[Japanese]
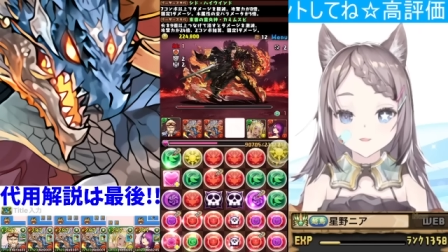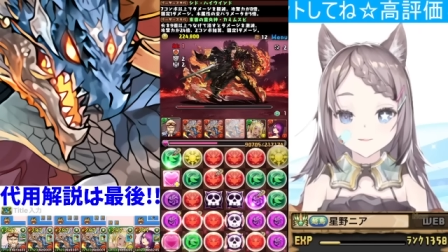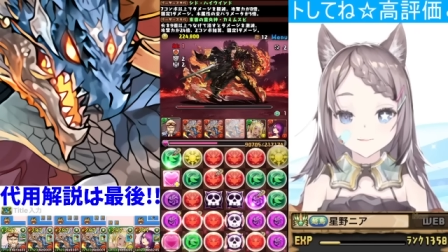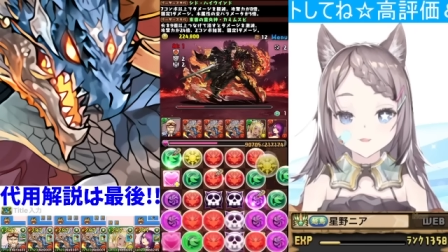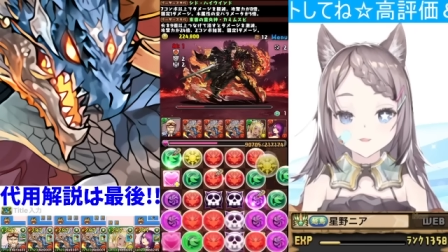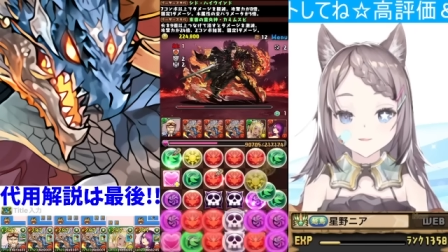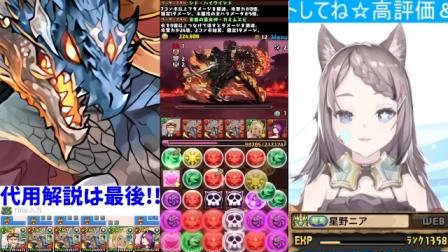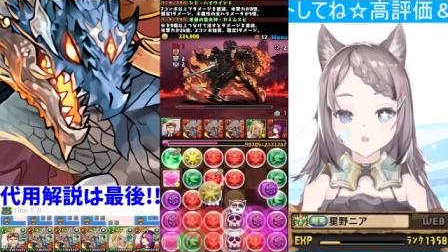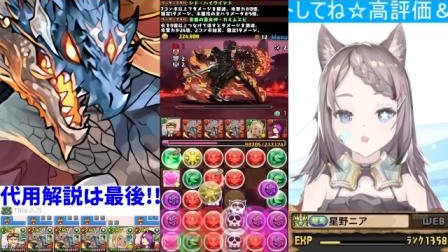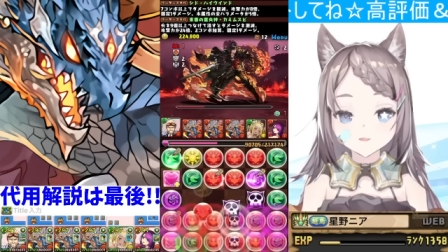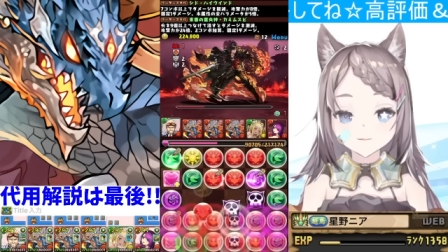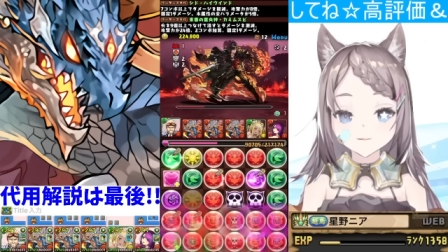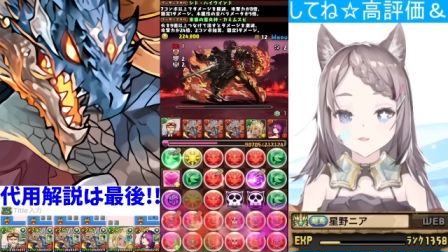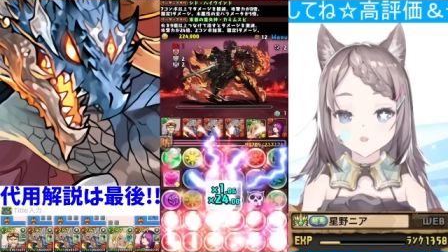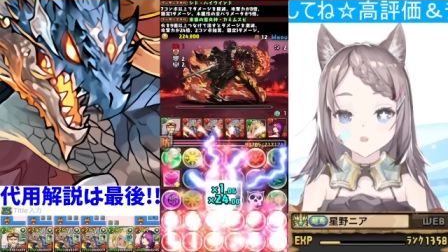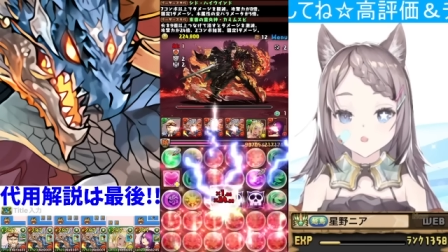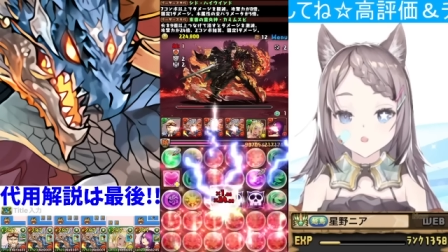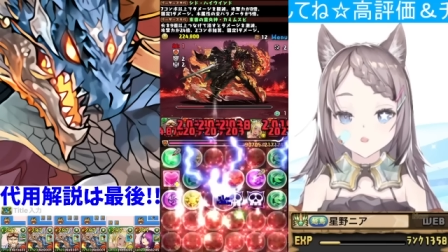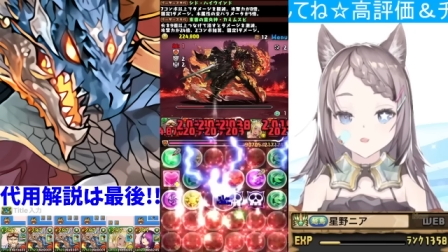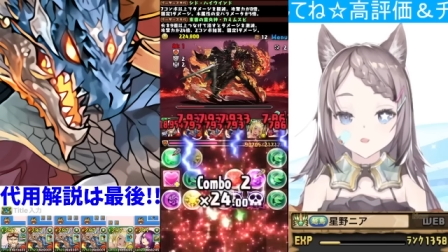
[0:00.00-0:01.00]

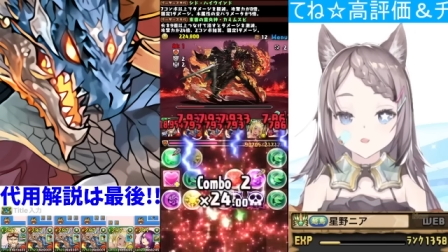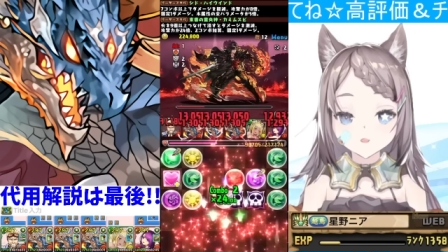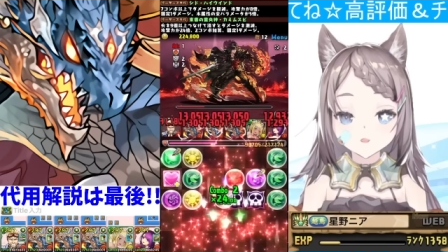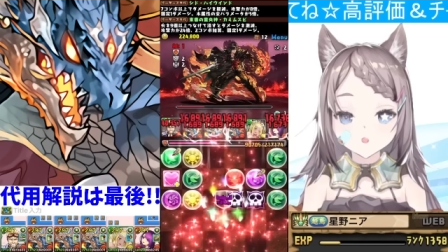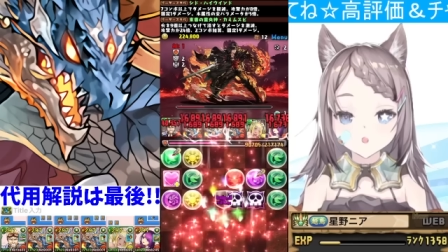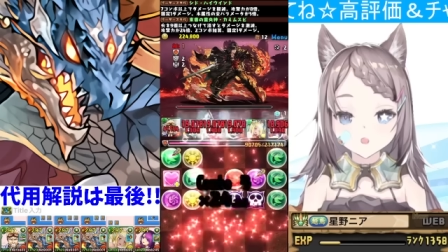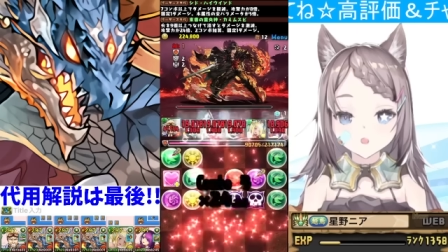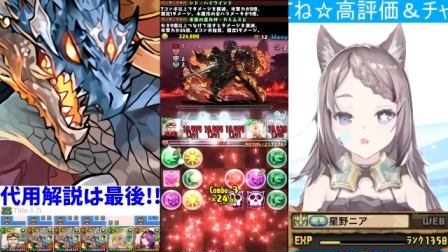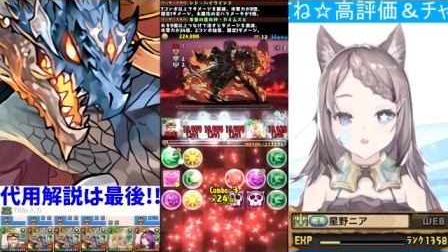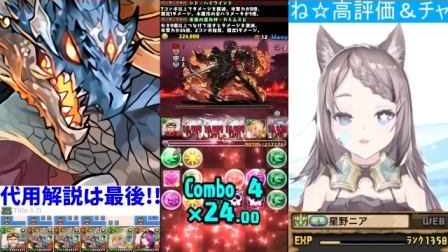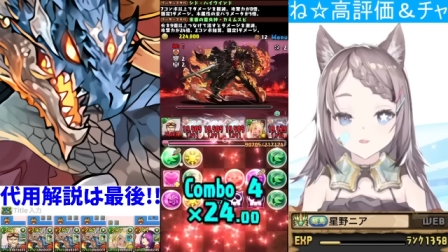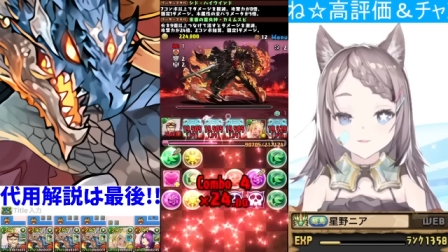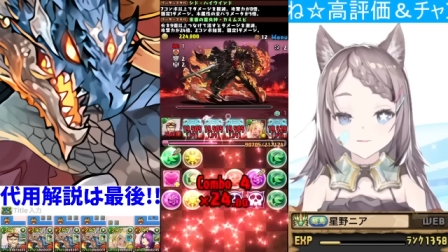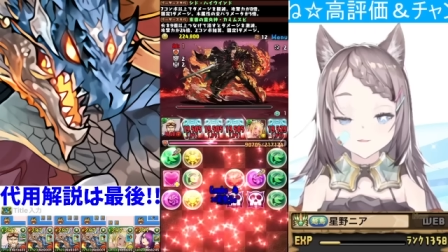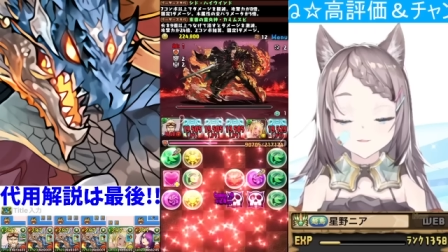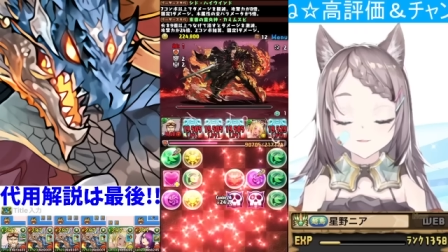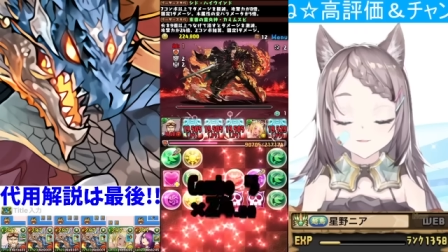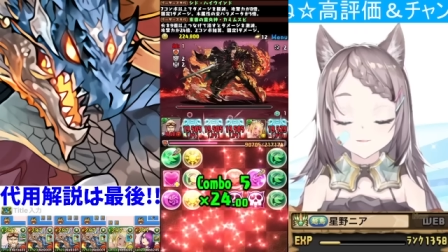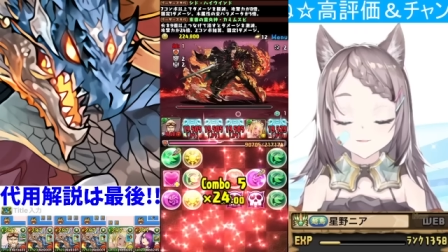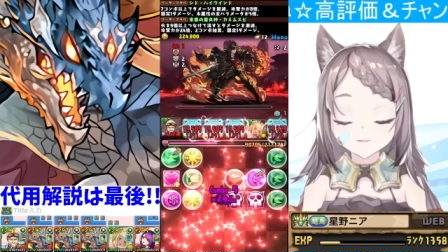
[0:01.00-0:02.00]
はい、ずらしと。
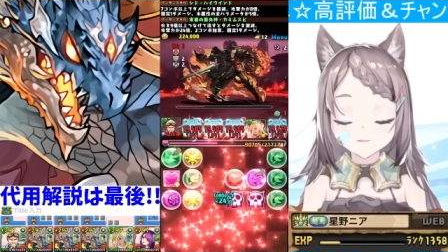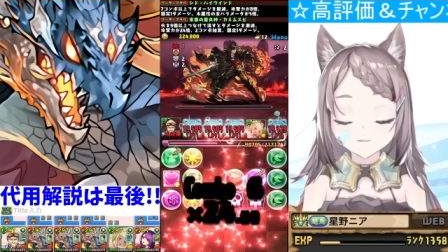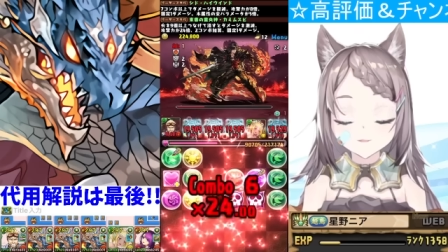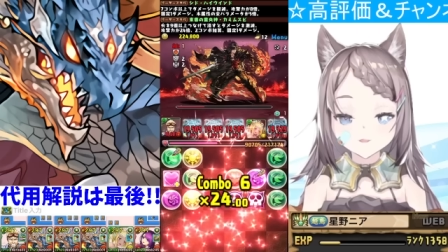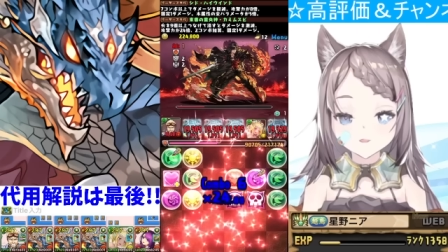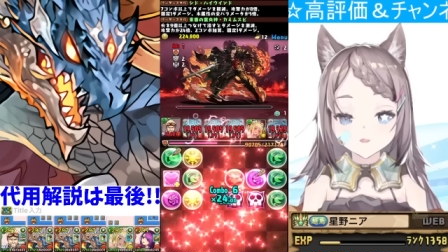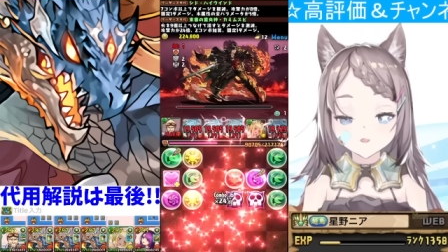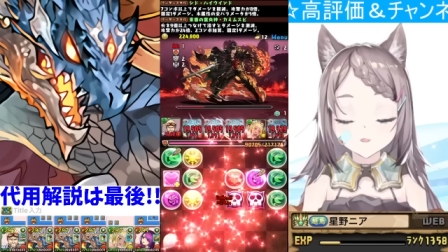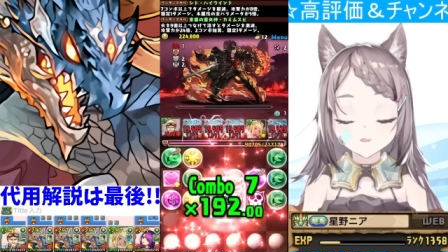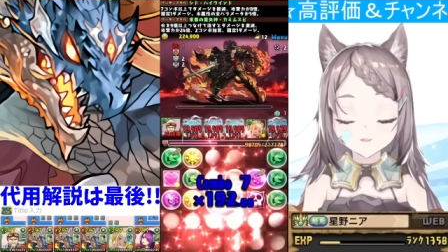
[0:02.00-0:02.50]
いいですね。